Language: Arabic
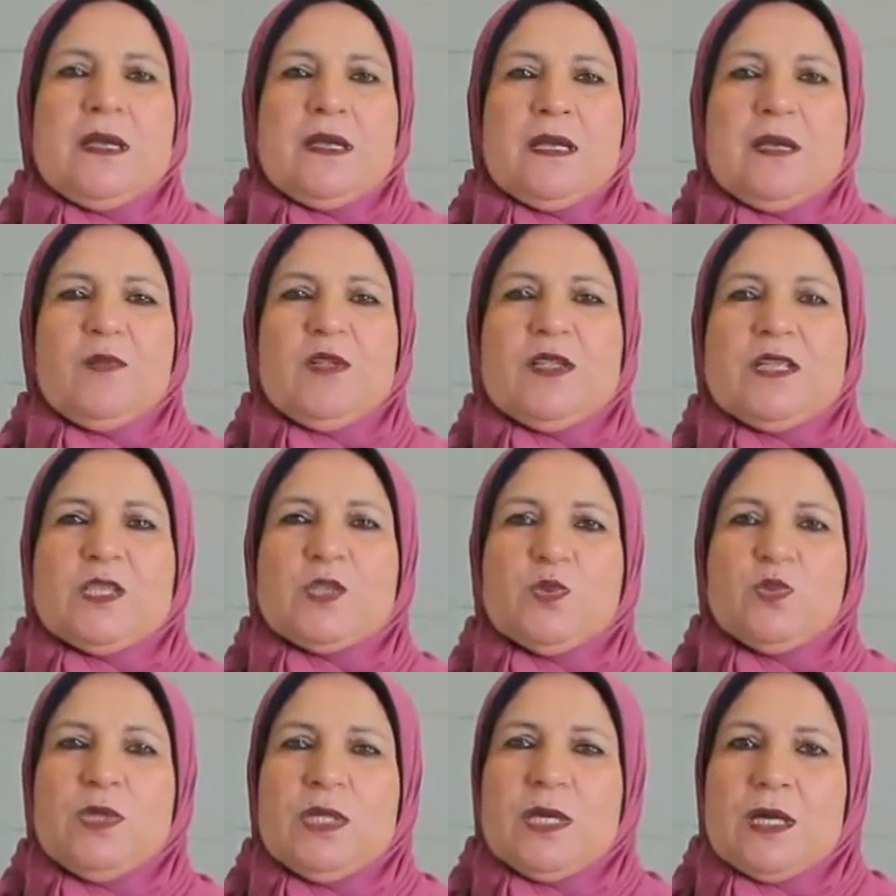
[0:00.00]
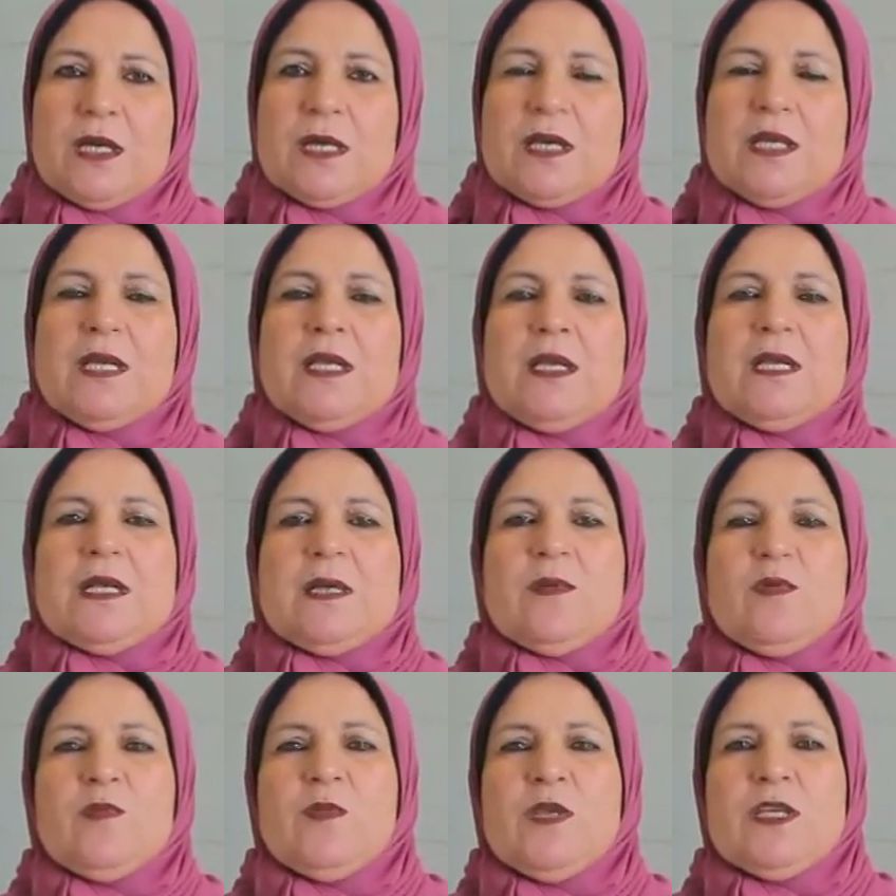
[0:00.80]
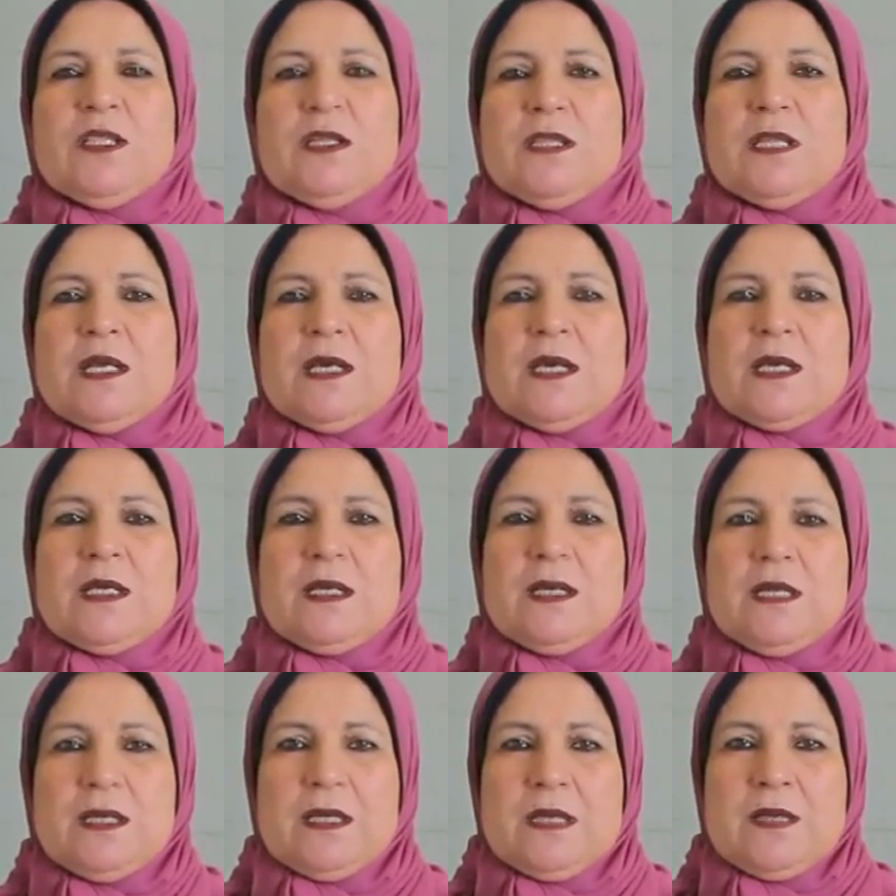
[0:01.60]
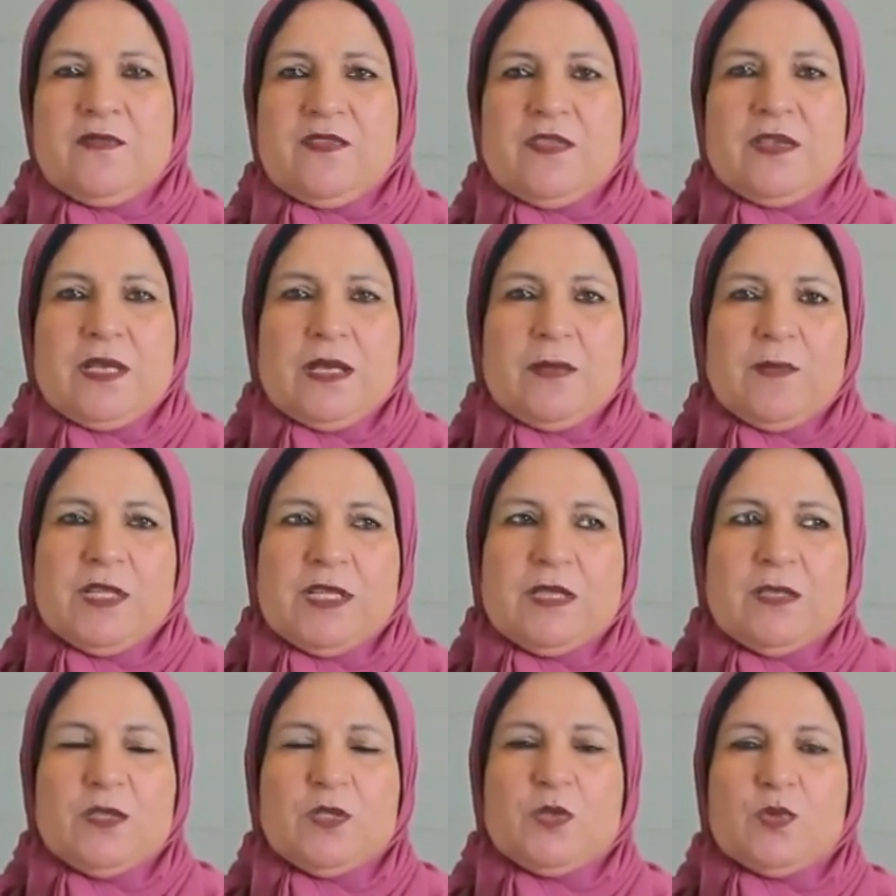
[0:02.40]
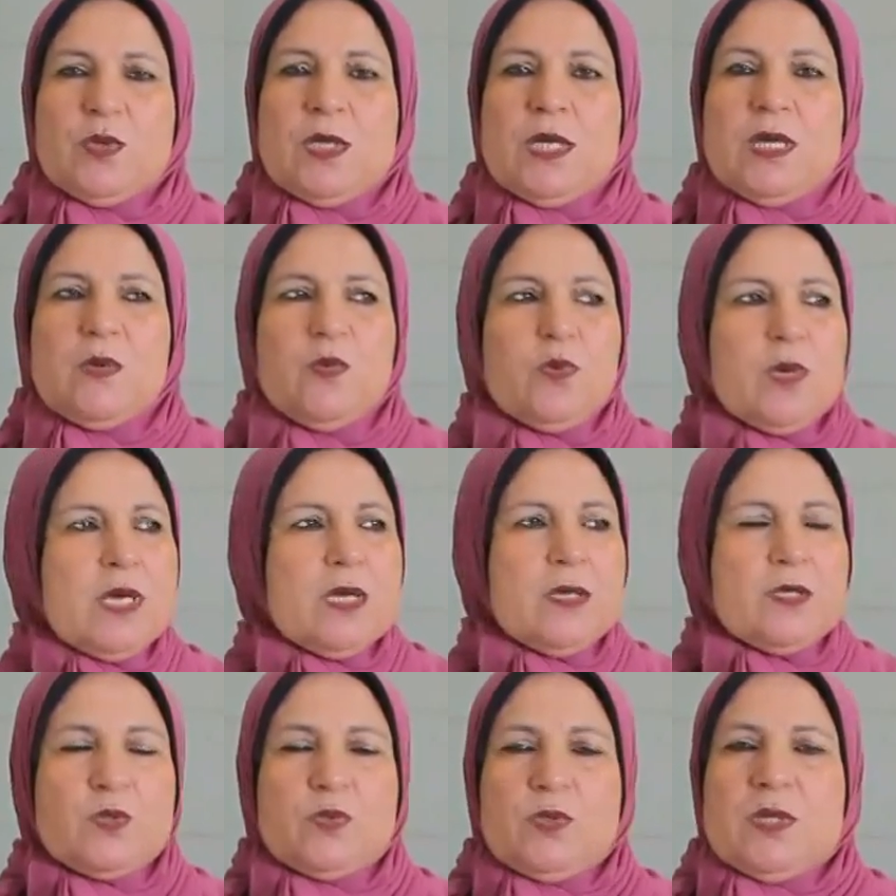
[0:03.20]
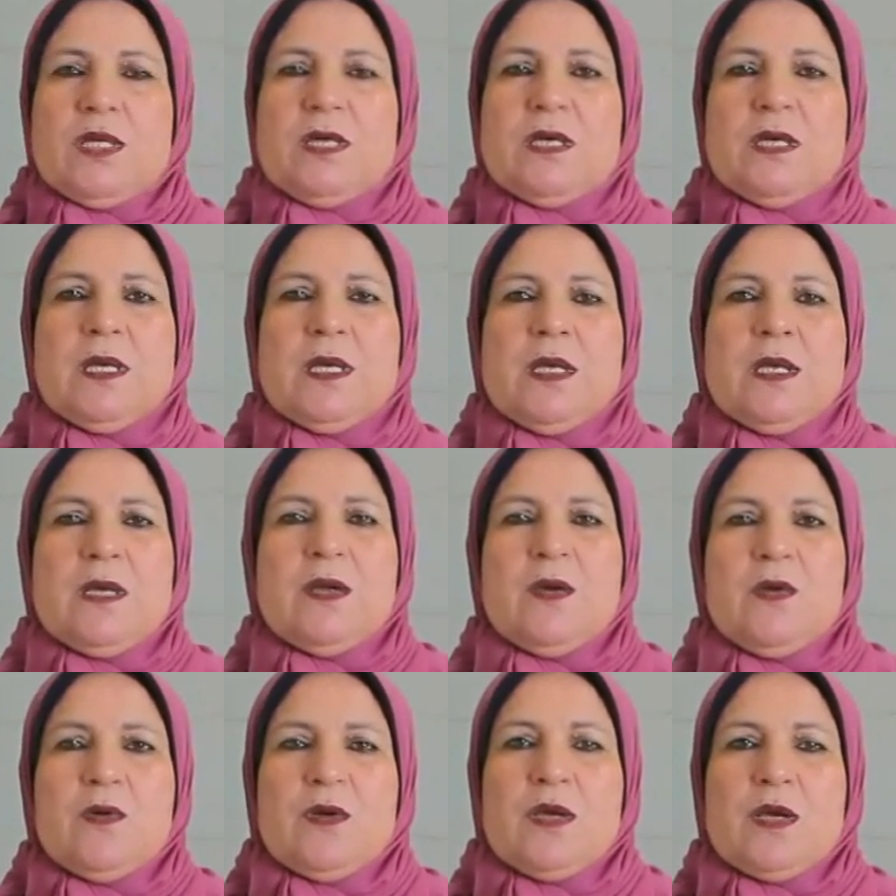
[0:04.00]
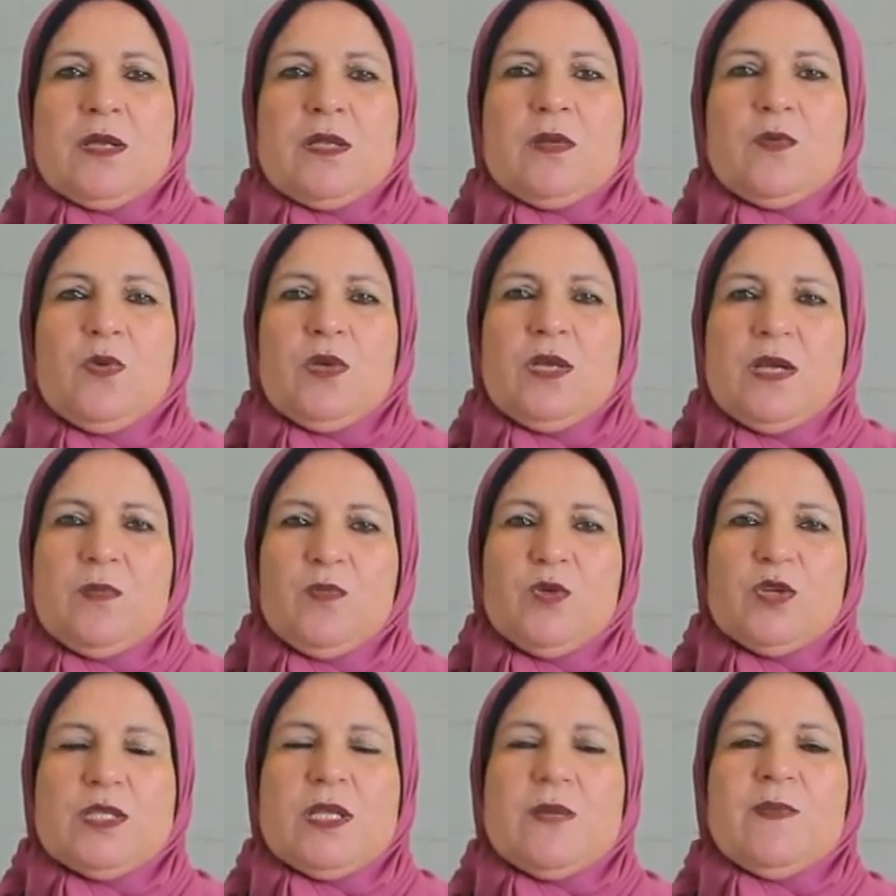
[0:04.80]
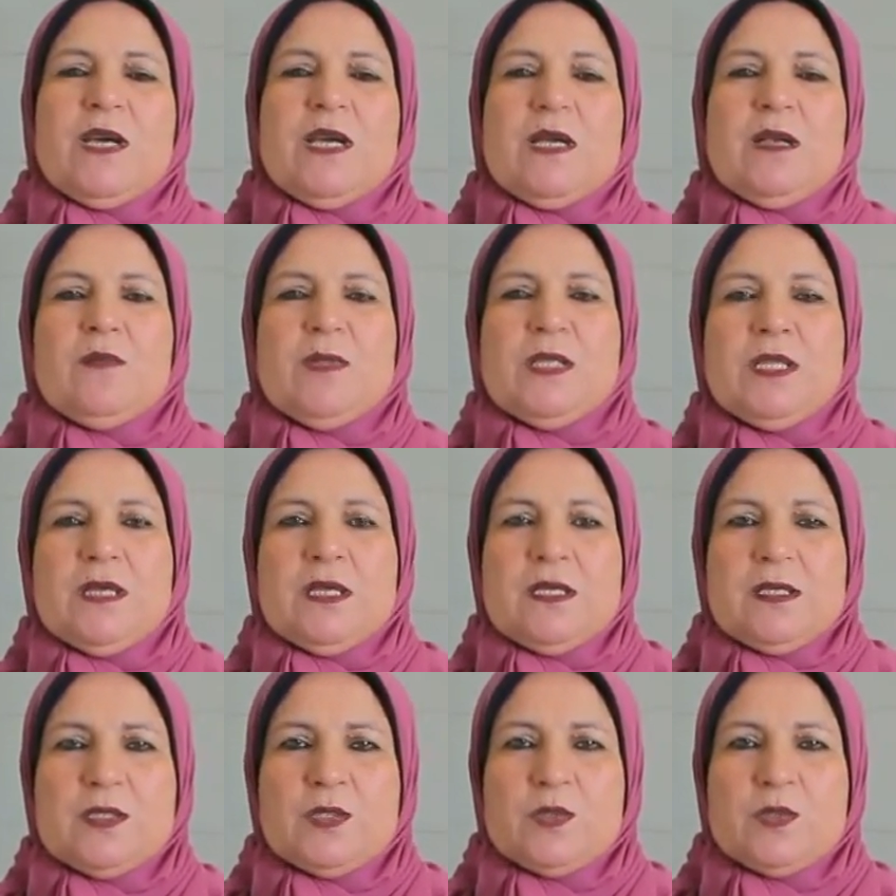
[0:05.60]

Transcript: نعمل تسويق للكمامات داخل في مدينه سوهاج وخارج سوهاج لكل المجتمع المدني